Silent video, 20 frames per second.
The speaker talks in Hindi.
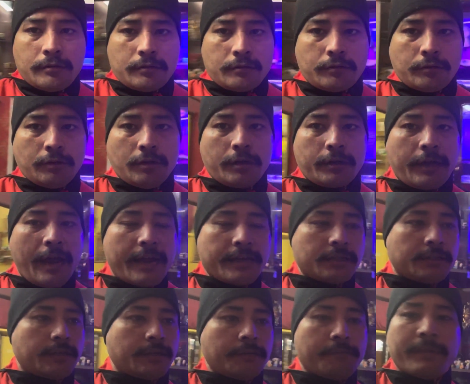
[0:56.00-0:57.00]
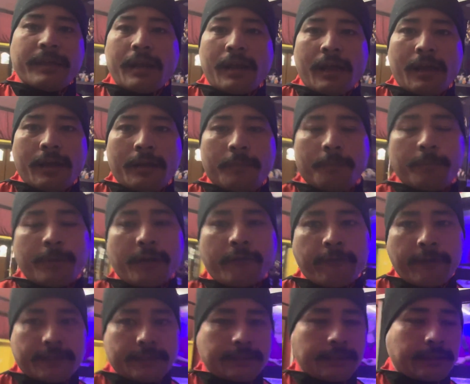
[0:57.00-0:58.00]
तो गाइस मेरा
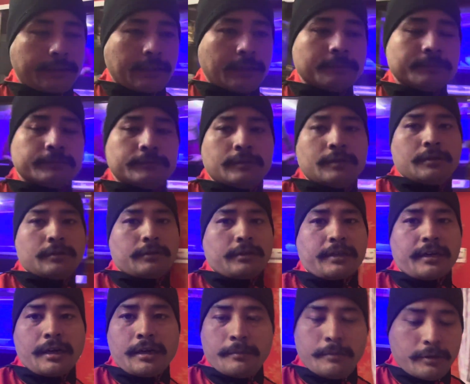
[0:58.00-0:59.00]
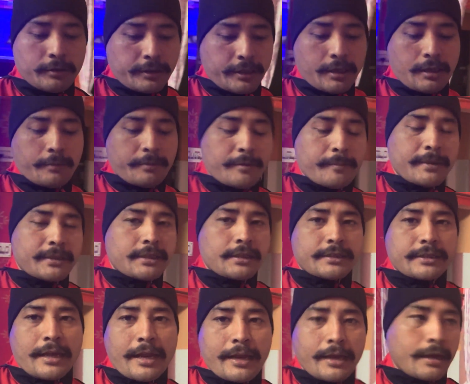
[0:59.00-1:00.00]
ब्रेकफास्ट ख़त्म तो ठंड बहुत है अभी बाजार
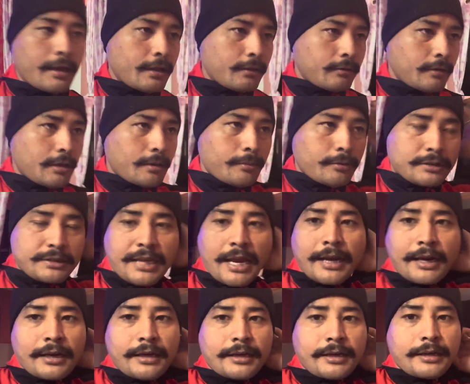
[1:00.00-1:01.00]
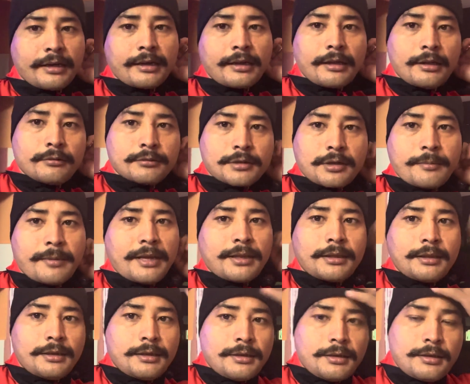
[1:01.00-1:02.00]
जाएंगे थोड़ा बहुत साइकिलिंग करेंगे उसके
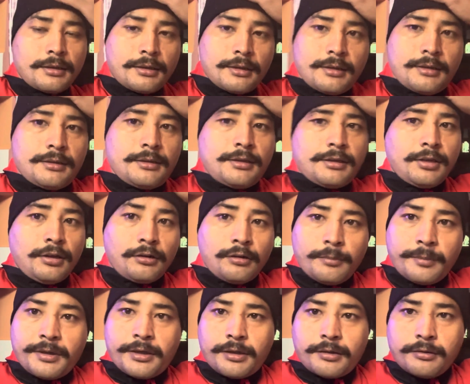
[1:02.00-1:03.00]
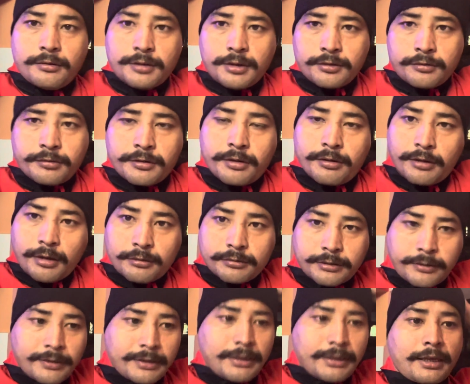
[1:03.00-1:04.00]
बाद दीछन को भी ट्यूशन छुट्टी होगा
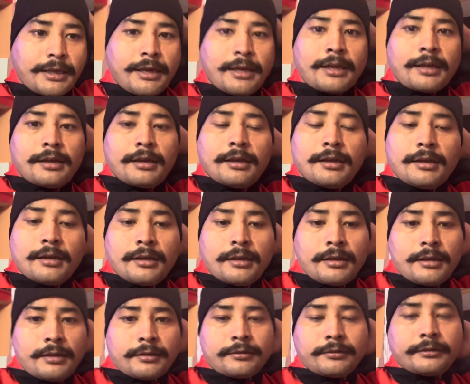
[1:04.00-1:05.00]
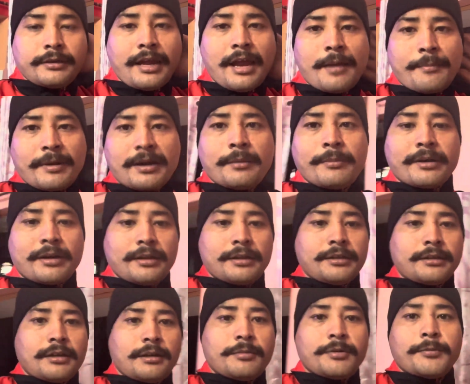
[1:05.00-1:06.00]
उसके बाद आएंगे तो यहाँ पर हमारा
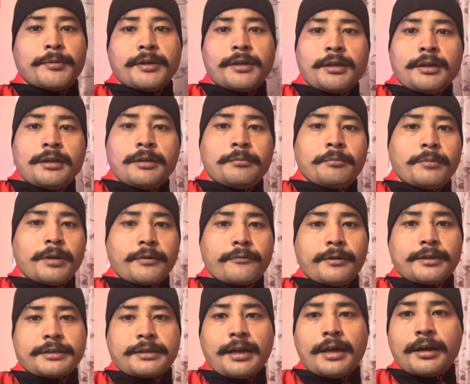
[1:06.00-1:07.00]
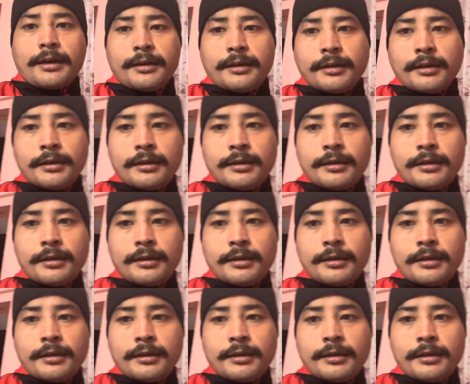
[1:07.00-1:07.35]
अनिता अभी भी ब्रेकफास्ट खा रही है